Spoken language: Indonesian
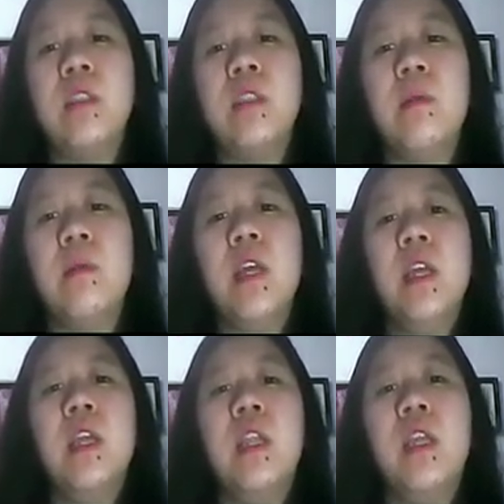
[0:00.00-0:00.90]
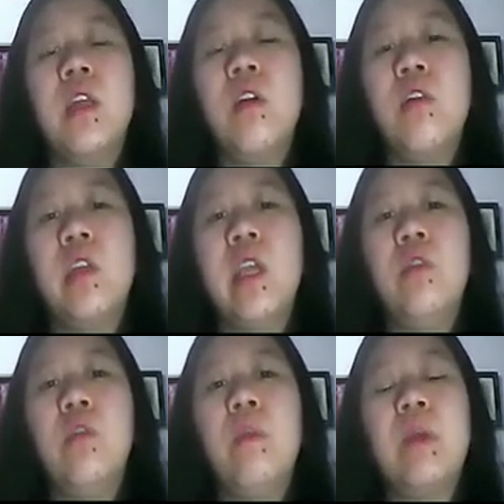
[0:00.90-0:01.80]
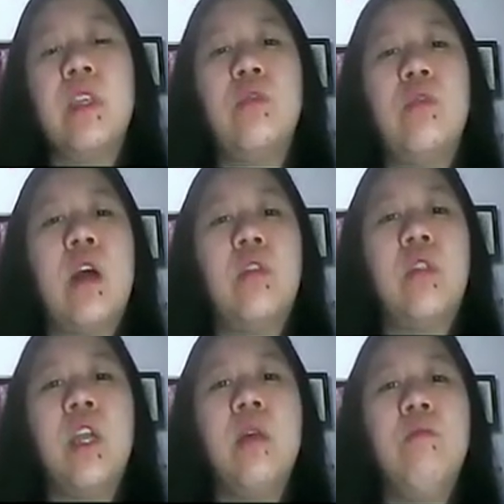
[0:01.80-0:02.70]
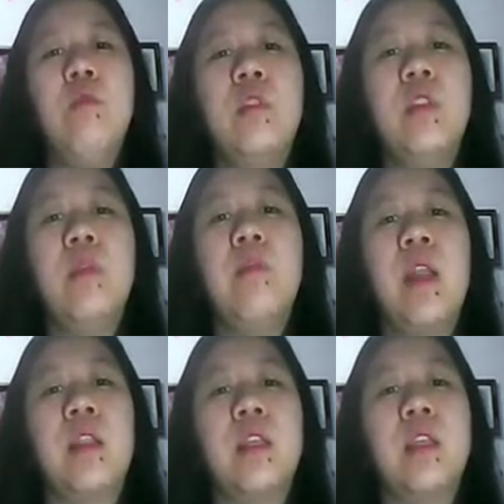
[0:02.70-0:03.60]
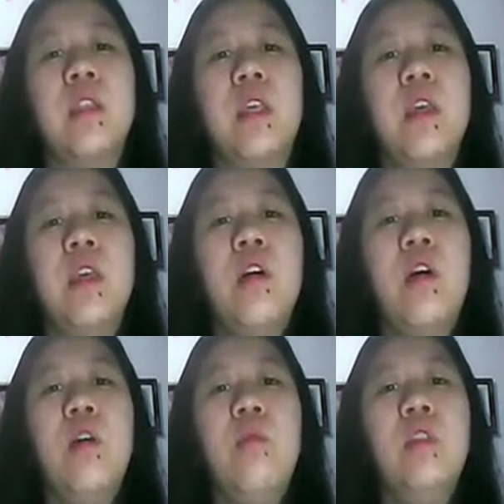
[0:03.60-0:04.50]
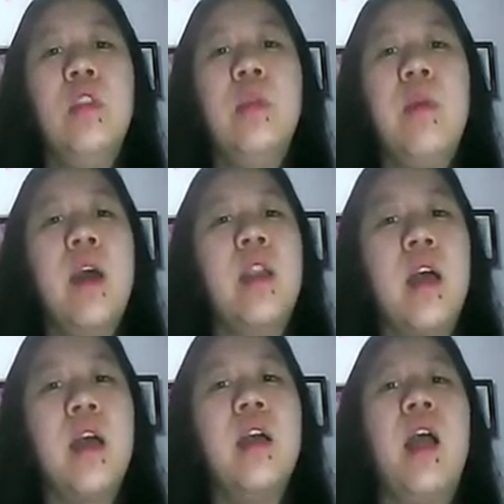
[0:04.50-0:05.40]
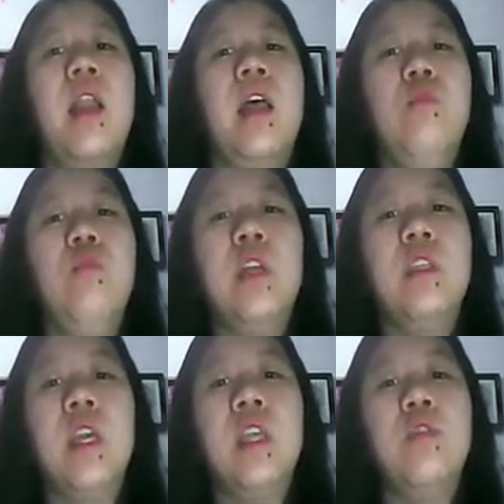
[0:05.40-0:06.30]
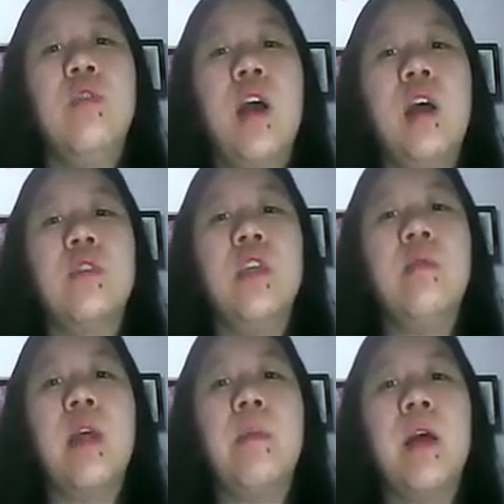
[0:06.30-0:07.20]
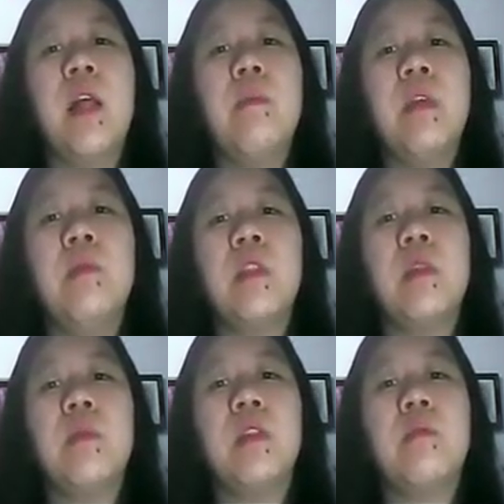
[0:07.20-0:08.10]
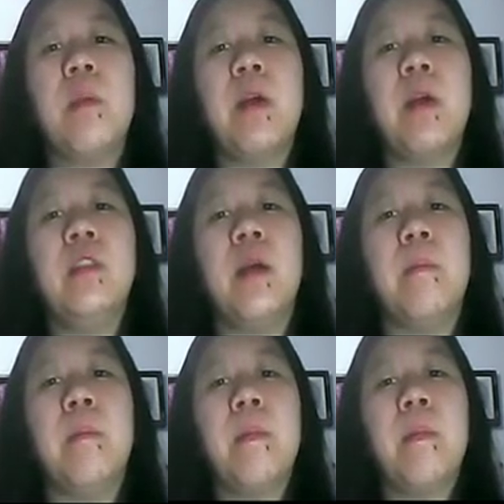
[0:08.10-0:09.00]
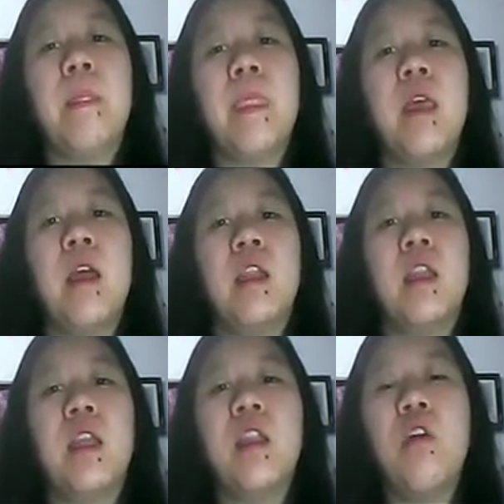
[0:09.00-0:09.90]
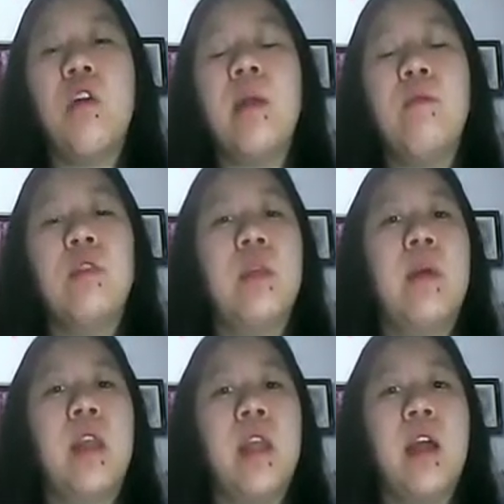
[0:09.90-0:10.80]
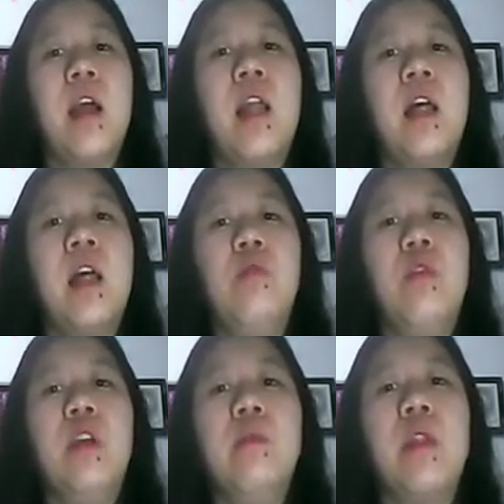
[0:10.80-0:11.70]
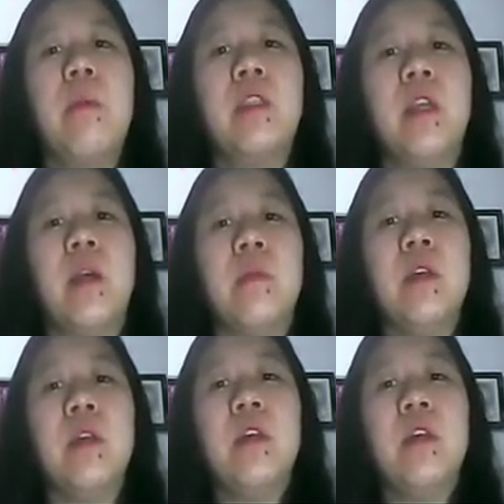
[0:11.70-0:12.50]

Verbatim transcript: jam. Kira-kira kalau G2 P1 0 ini kan multiparitas nih. Kalau multipara, kala duanya itu harusnya berapa lama teman-teman? Berapa jam? Nah, kira-kira kalau dia multipara, kala duanya berapa jam?